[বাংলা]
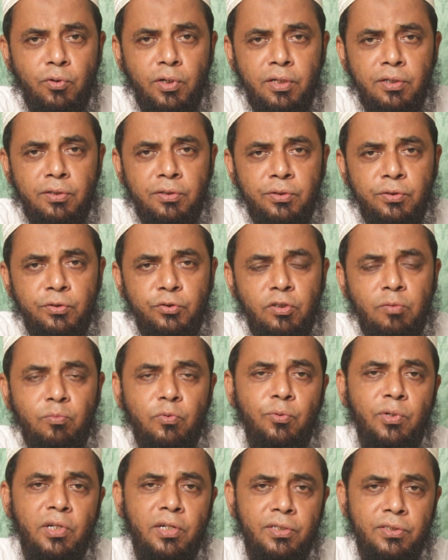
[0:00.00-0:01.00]
হওয়ার
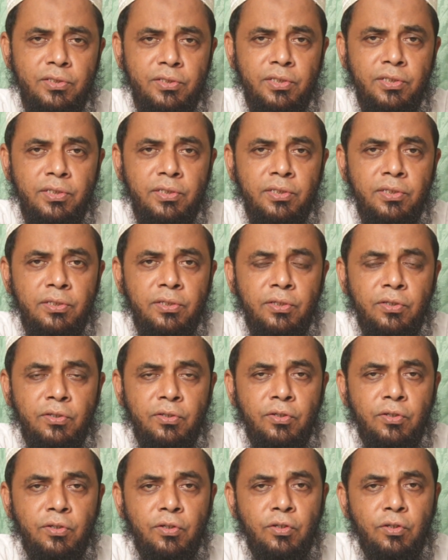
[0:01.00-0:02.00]
সম্ভাবনা আছে
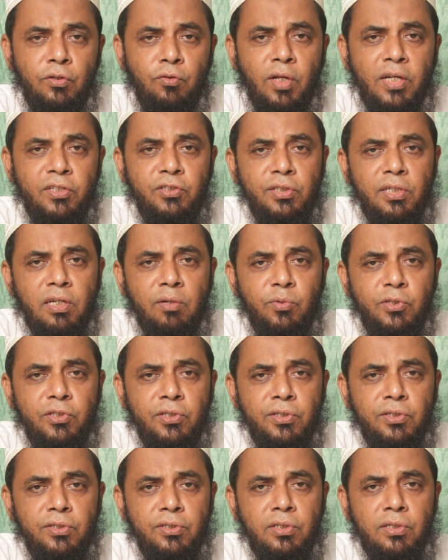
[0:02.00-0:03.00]
তা আজকে
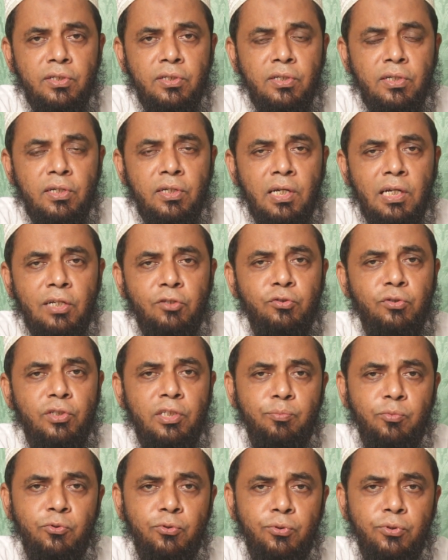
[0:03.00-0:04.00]
আমাদের আলোচনা
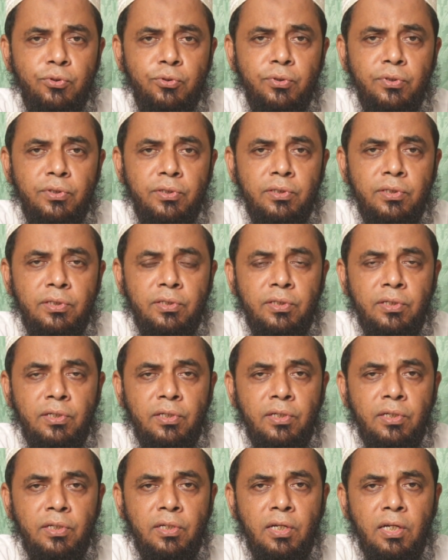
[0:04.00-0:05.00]
এই পর্যন্তই
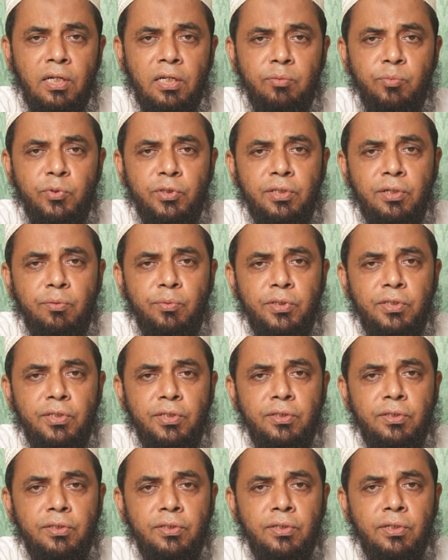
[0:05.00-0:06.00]
আগামীতে
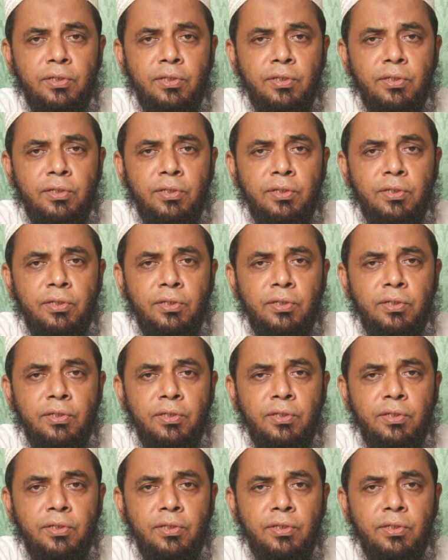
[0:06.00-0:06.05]
আমাদের